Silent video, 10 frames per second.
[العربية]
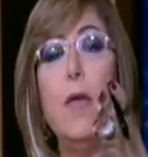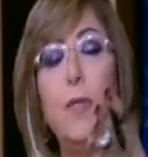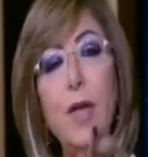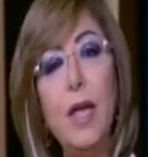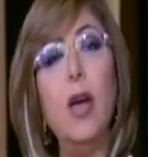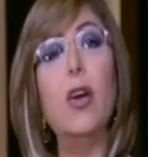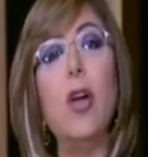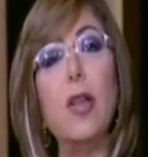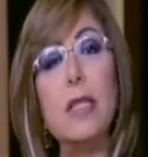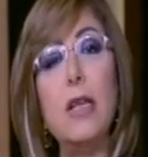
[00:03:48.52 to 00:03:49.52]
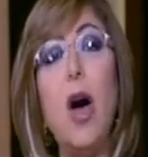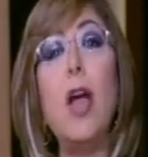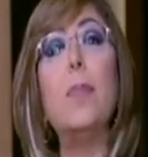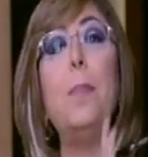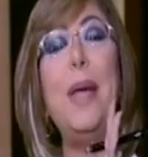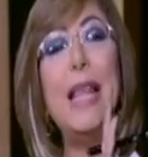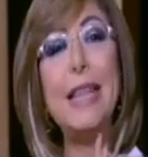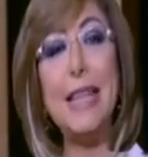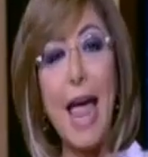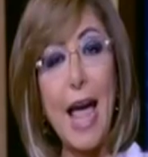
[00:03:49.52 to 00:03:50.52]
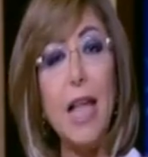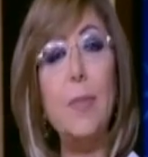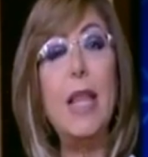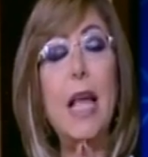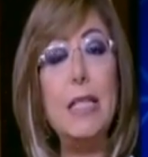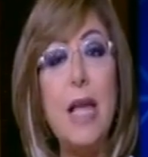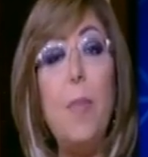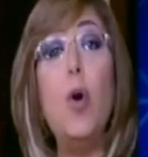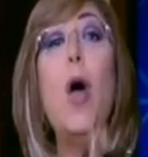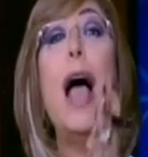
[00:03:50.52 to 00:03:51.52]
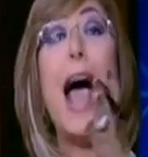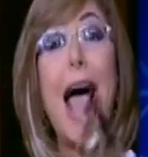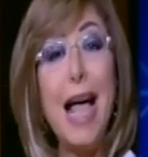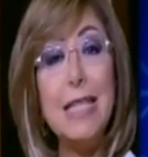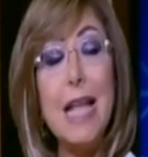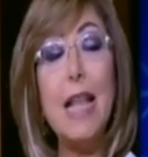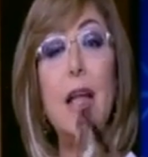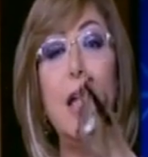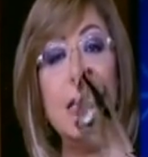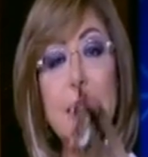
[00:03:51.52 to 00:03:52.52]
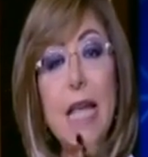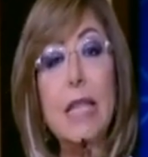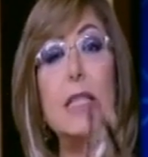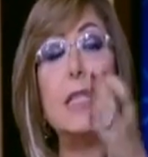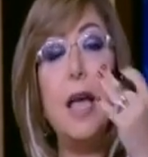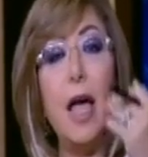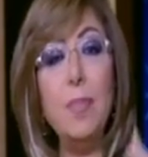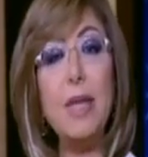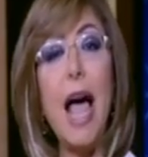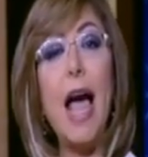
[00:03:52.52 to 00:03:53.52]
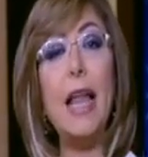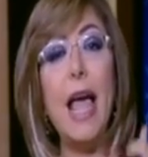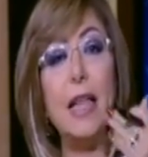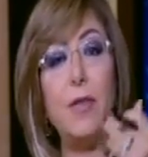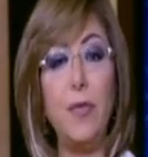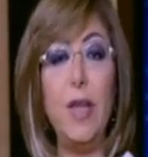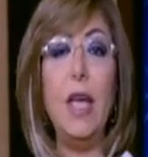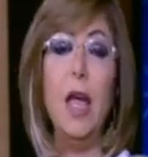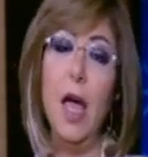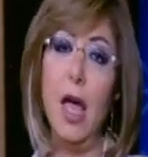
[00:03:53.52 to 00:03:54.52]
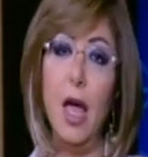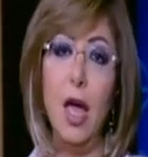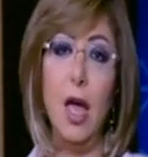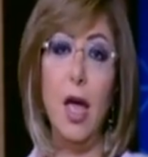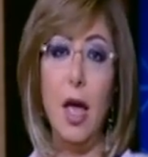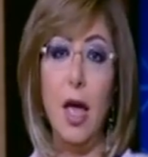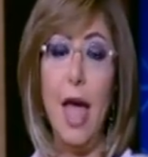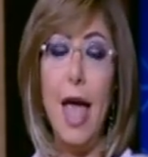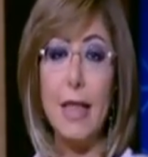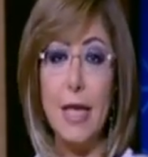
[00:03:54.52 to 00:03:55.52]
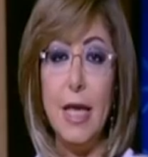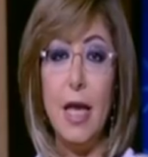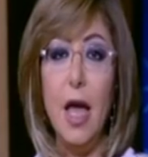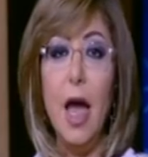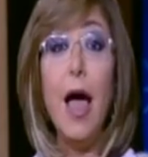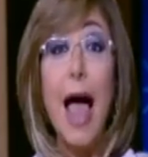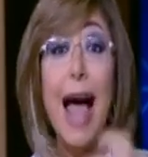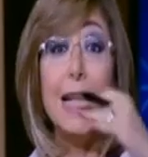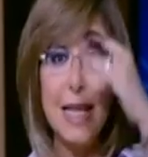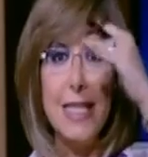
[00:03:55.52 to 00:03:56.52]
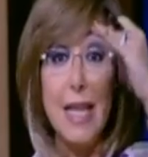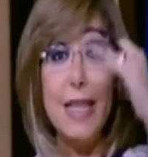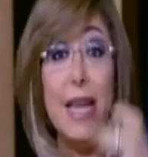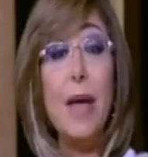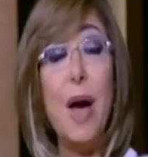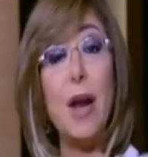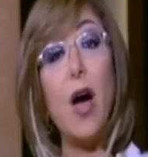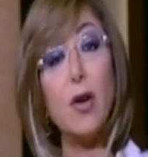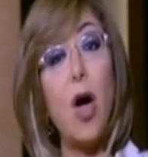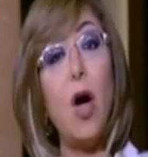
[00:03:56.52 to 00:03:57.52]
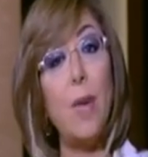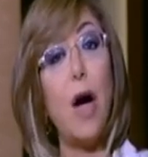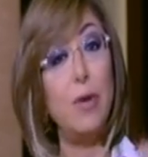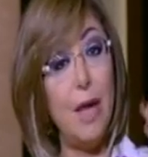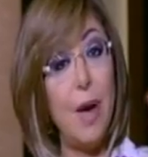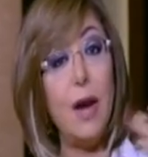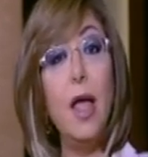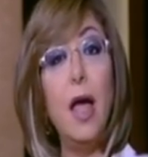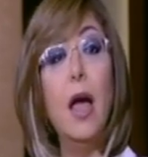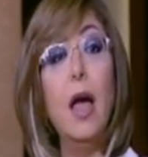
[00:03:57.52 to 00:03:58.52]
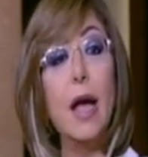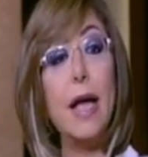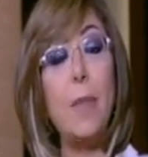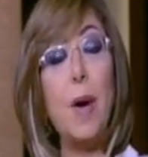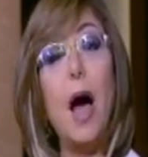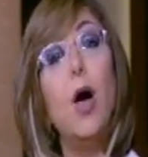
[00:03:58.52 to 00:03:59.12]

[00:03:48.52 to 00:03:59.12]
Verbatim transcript: في الرياضيات بيتاخد بيتحسب له احسن ست امتحانات في آه هذه آه احسن ست نمر ارقام او نمر آه جابها